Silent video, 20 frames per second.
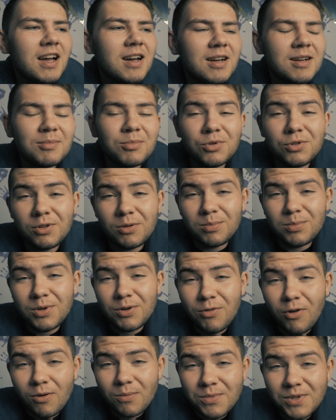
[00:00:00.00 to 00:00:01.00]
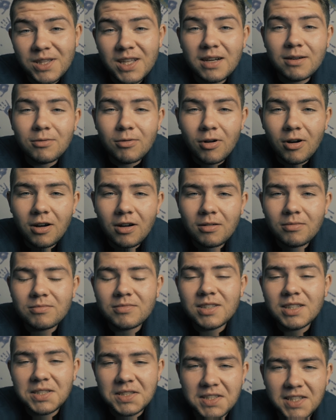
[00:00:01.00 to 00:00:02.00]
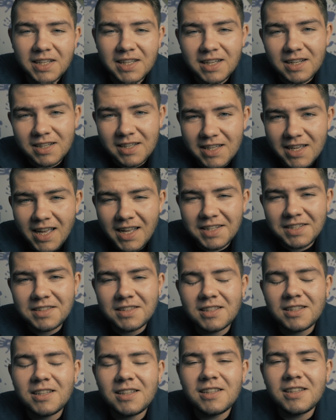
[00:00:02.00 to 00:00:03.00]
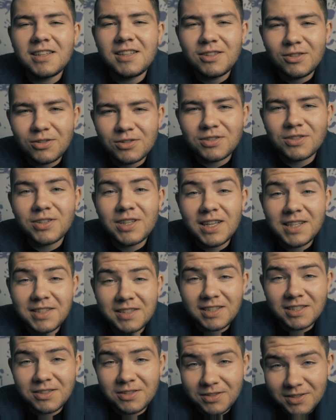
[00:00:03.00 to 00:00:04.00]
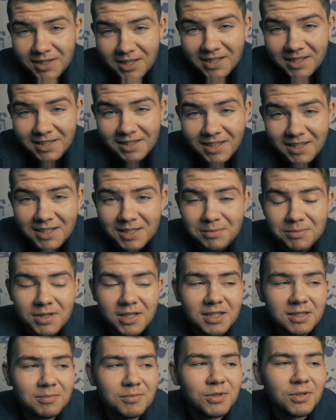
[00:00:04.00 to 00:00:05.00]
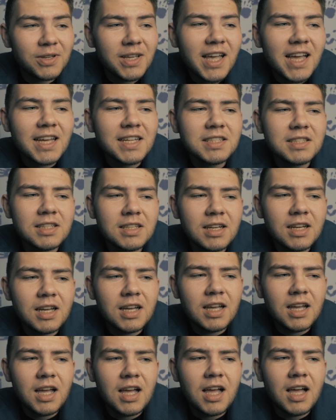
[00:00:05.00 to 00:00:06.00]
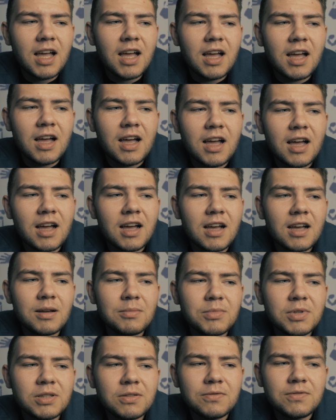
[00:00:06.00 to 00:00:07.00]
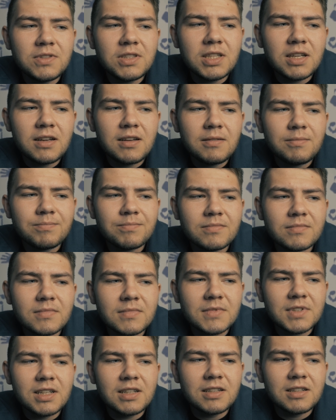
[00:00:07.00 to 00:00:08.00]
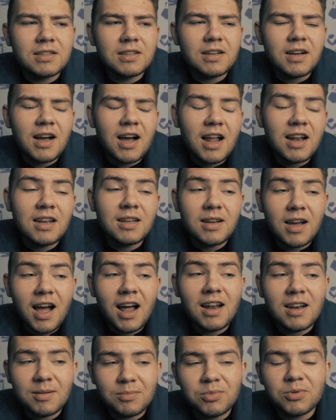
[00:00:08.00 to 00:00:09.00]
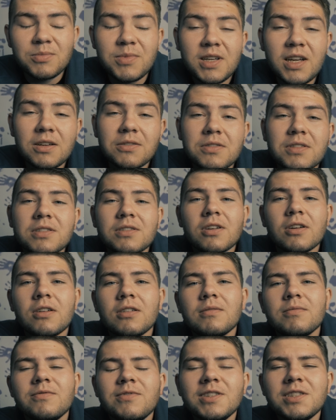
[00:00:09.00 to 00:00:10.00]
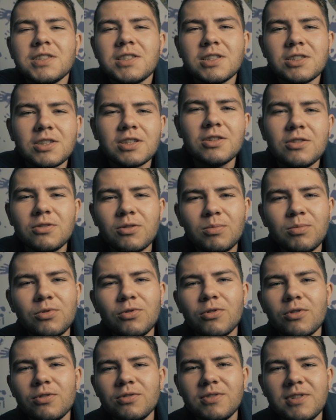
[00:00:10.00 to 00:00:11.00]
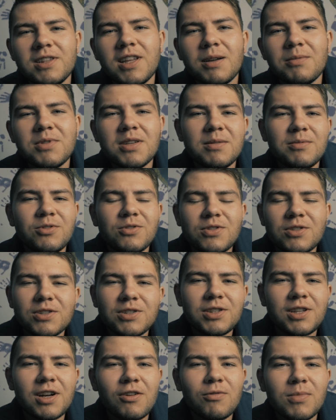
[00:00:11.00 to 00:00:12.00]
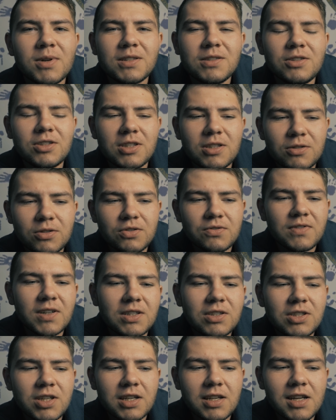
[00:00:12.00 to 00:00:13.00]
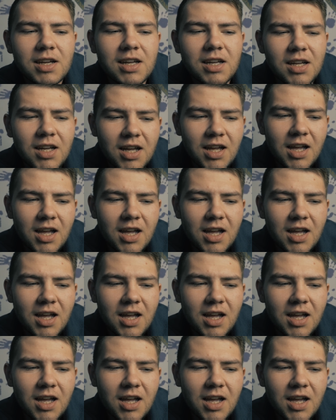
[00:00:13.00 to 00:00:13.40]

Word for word: e, bo to było, minęło, jest tak jak jest i to co jest, niech zostanie takim, jakim to jest E, mianowicie, e, ale, ale, pomijając to, wieszcie, że to było dla mnie dosyć traumatyczne doświadczenie.